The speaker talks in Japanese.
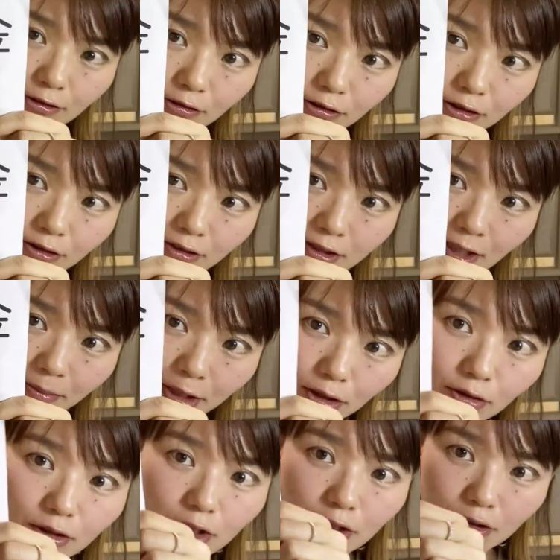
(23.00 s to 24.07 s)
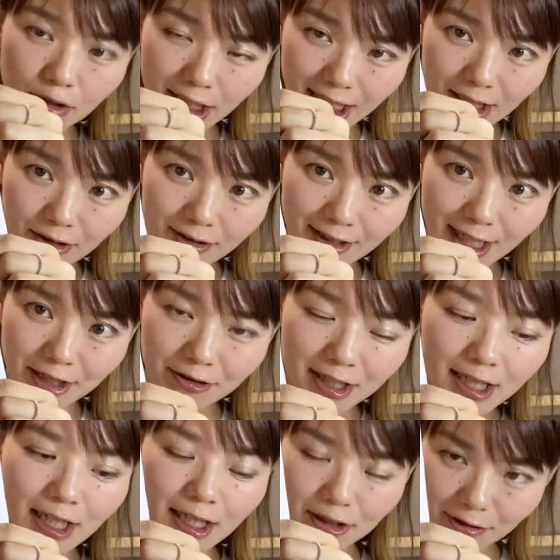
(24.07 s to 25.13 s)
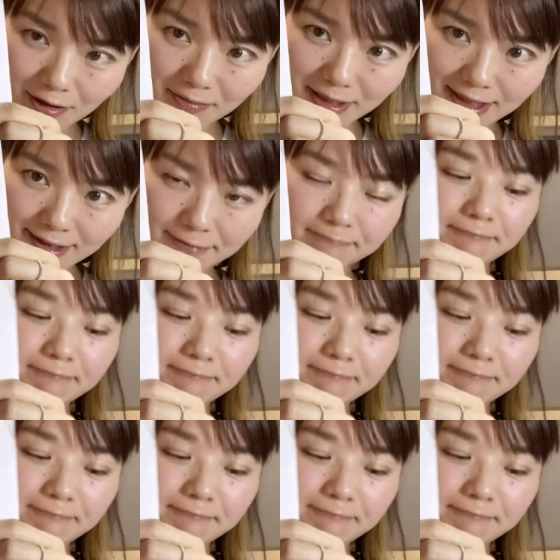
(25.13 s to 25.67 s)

くするための給付金という内容になっております。